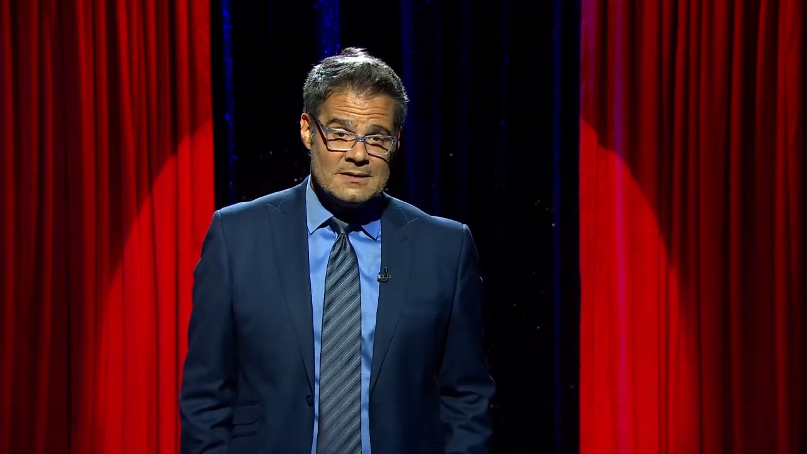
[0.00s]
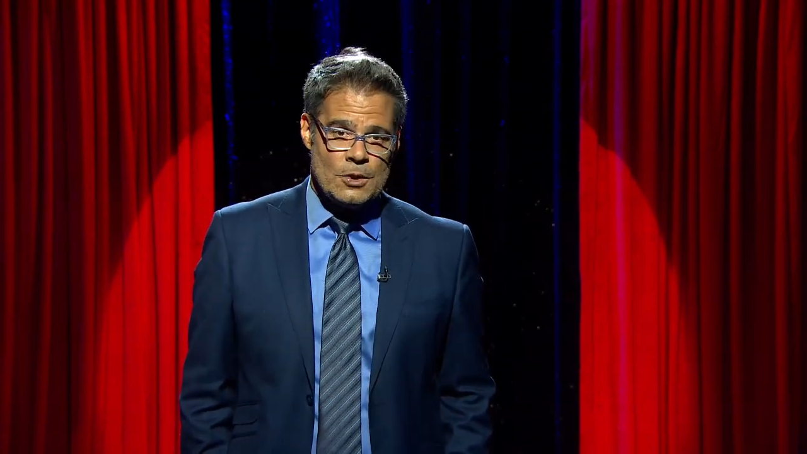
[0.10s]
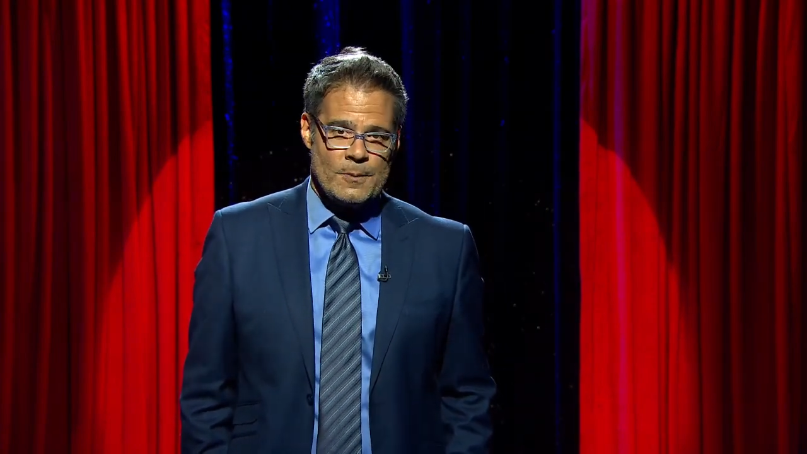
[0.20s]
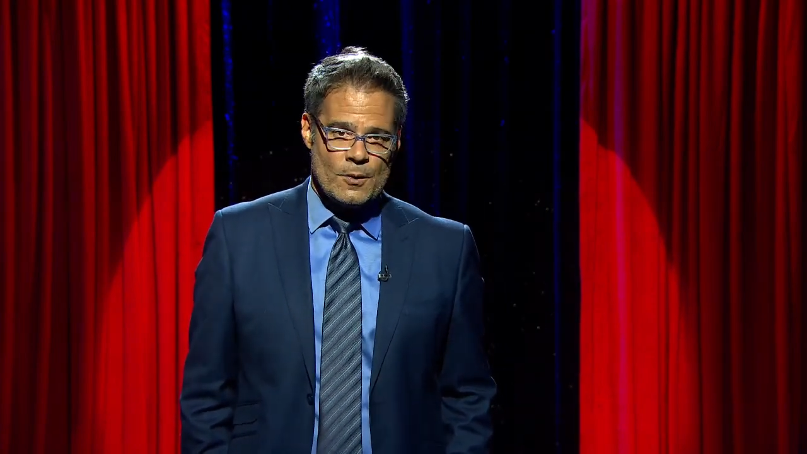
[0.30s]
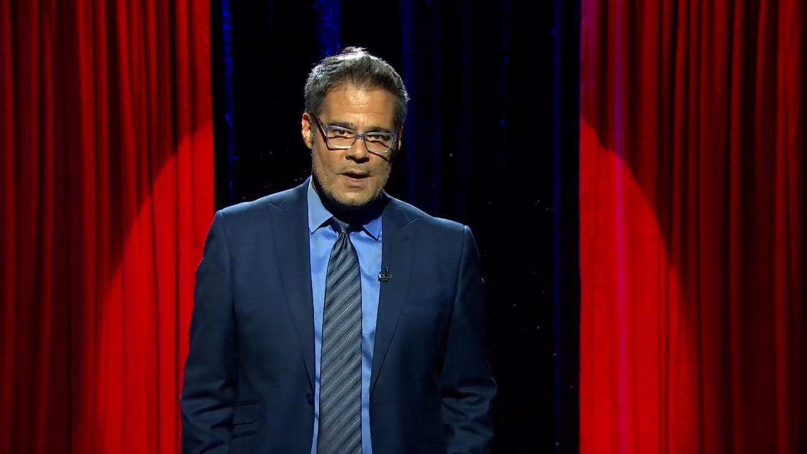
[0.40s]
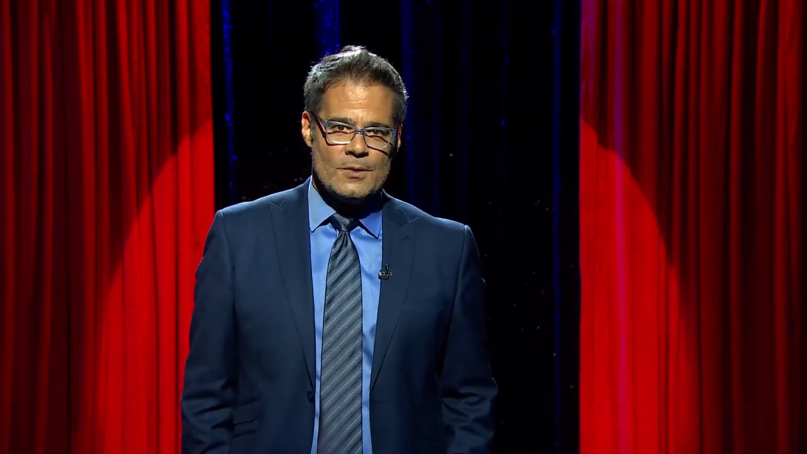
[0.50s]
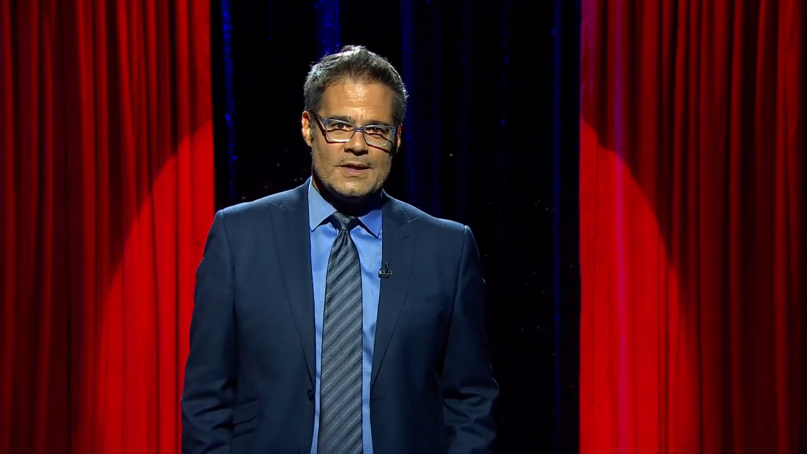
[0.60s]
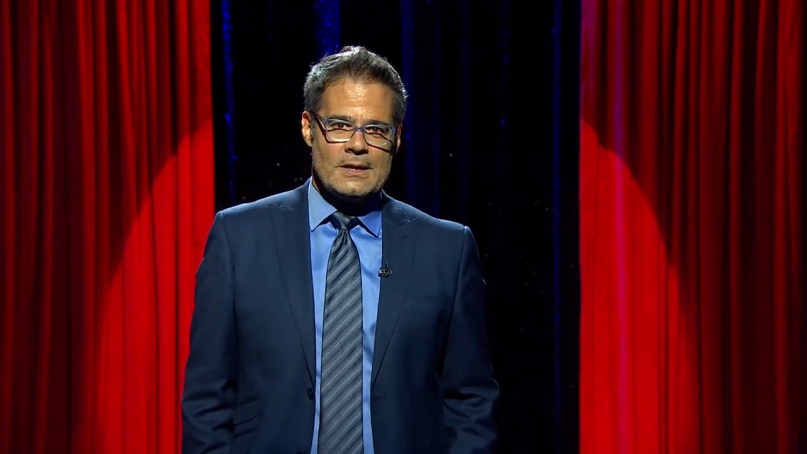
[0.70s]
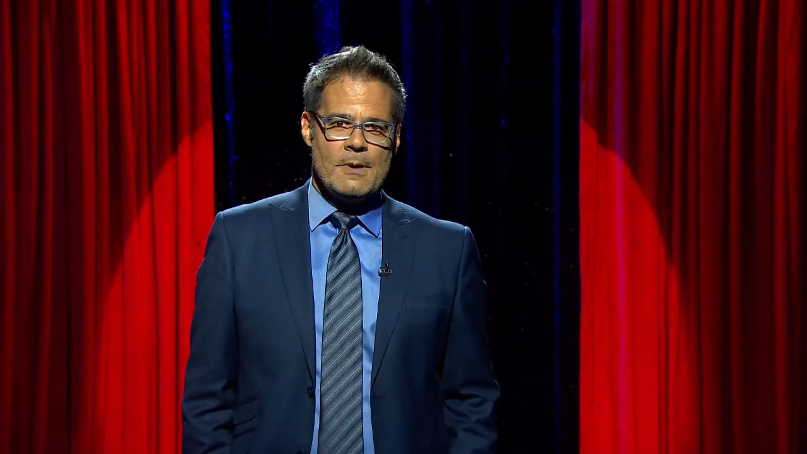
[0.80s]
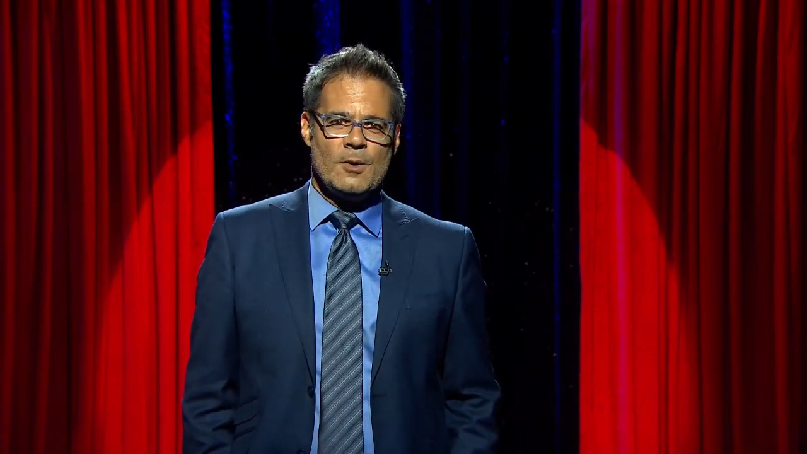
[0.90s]
de los peruanos
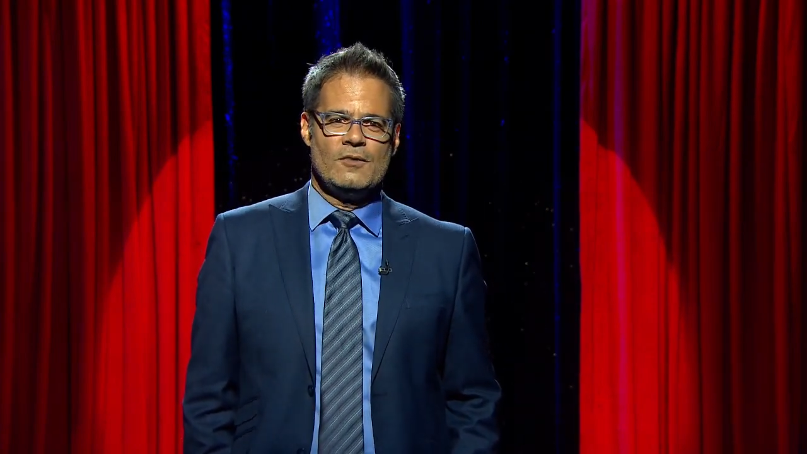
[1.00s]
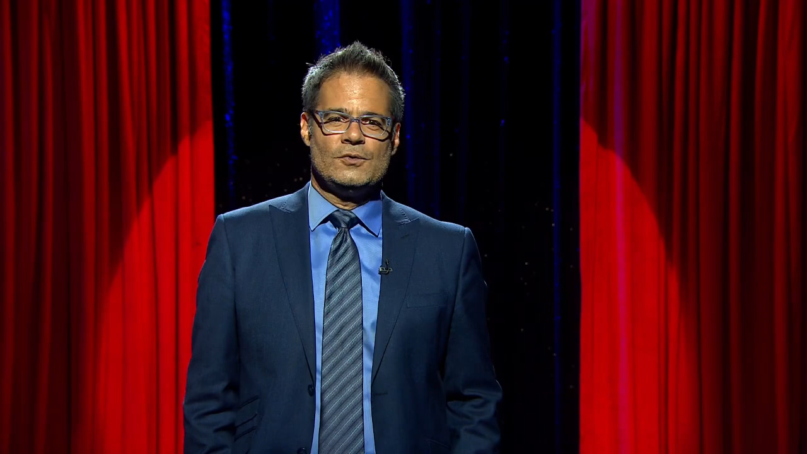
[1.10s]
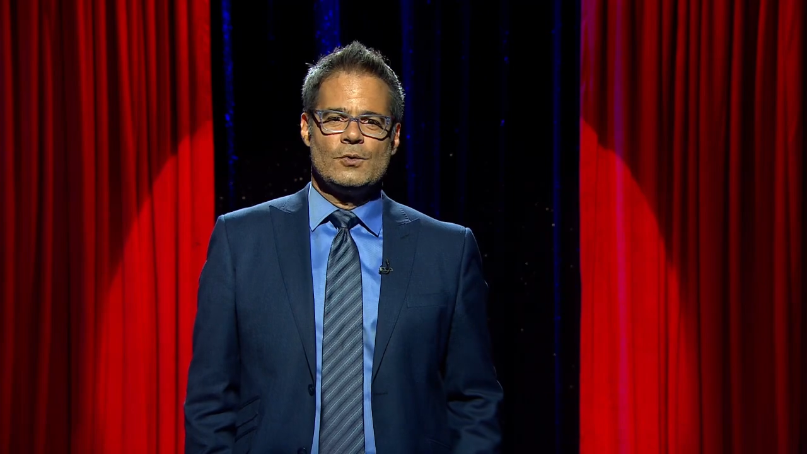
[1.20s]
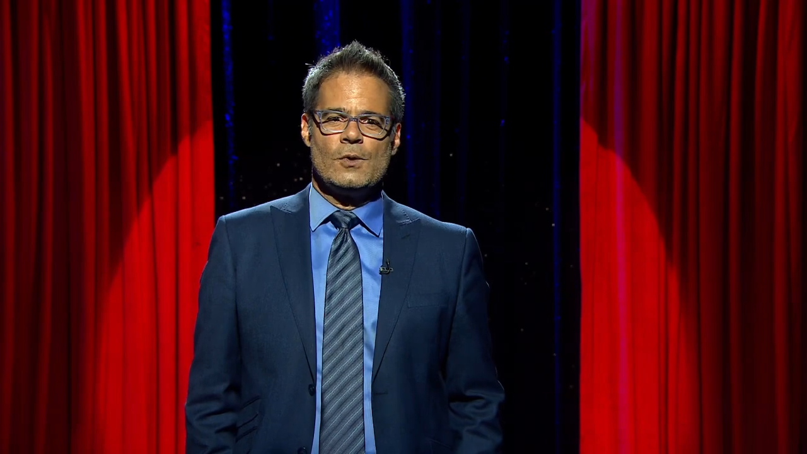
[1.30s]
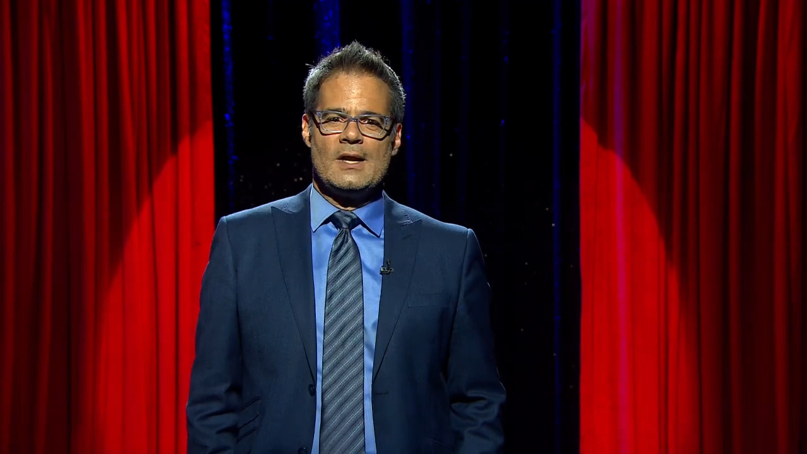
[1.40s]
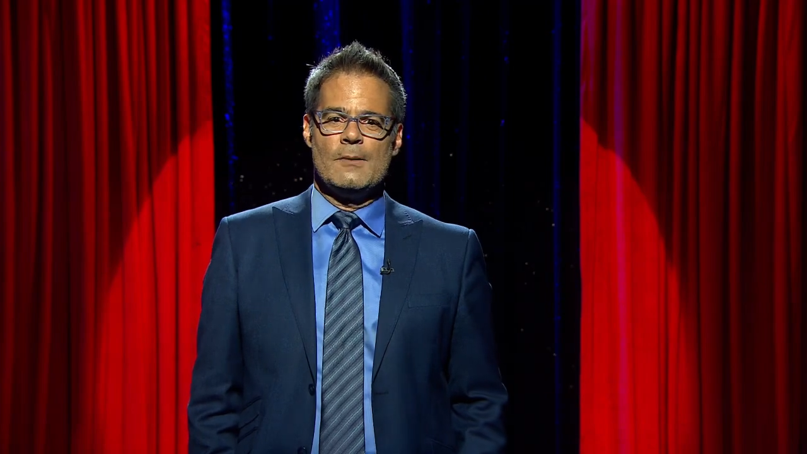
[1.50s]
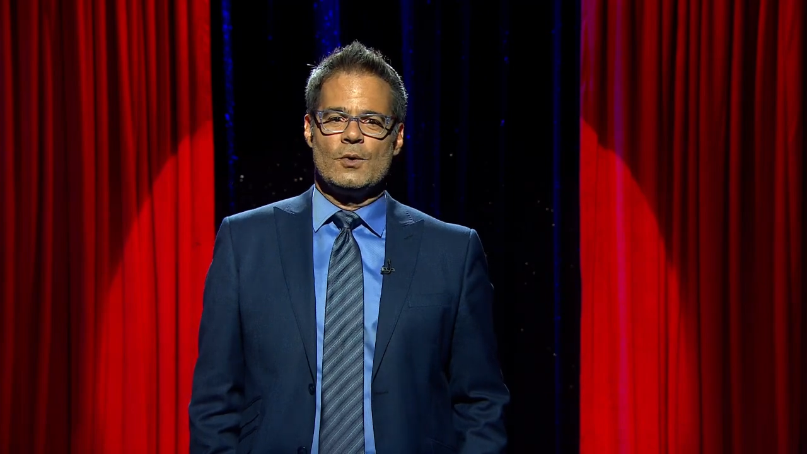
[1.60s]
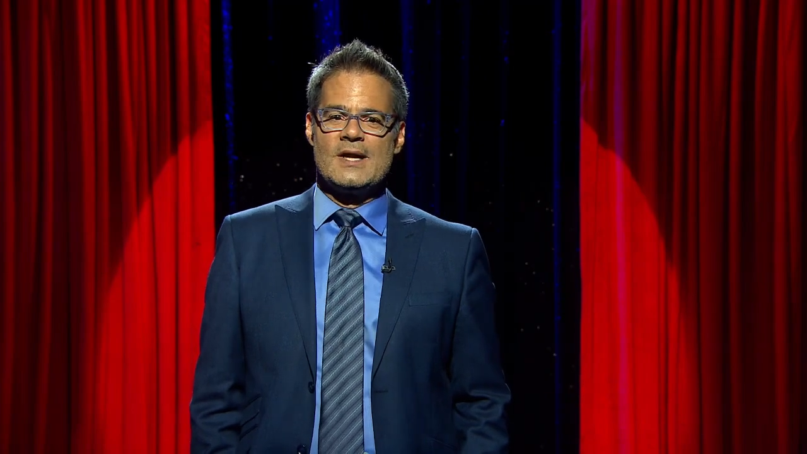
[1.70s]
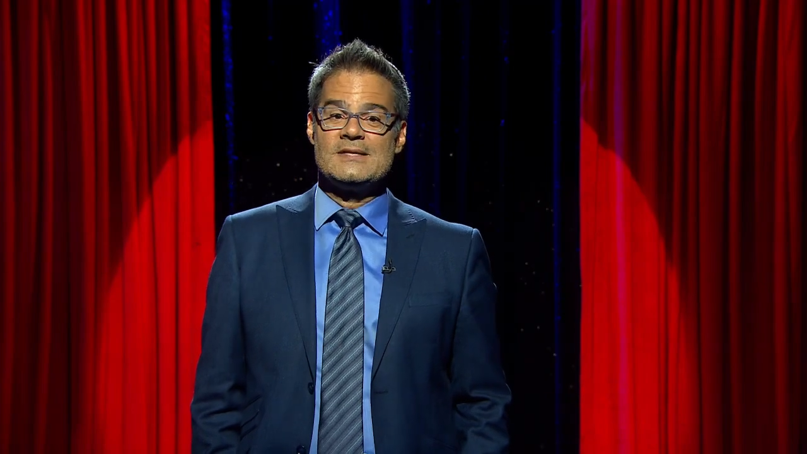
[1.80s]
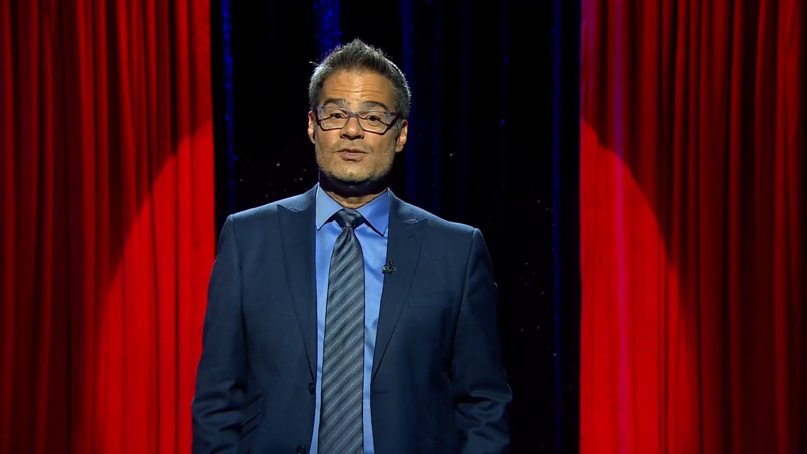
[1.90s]
que temen por el futuro de la
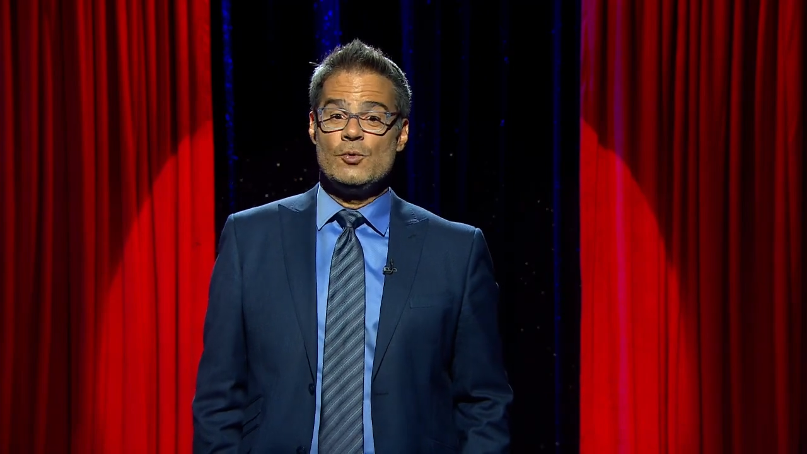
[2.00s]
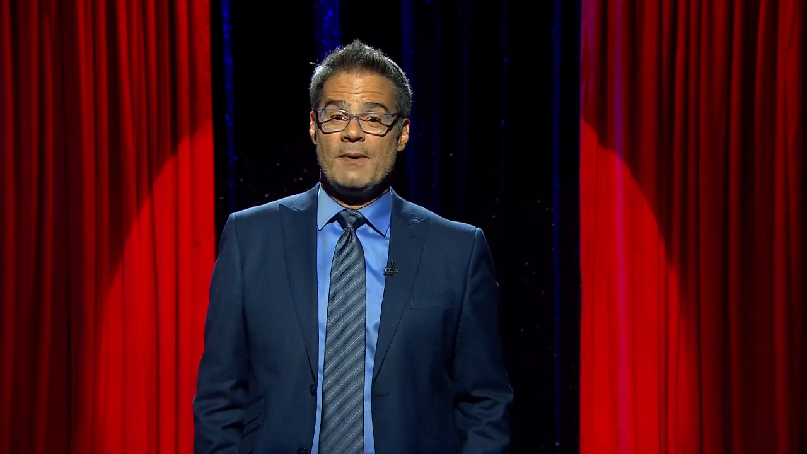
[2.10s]
democracia en su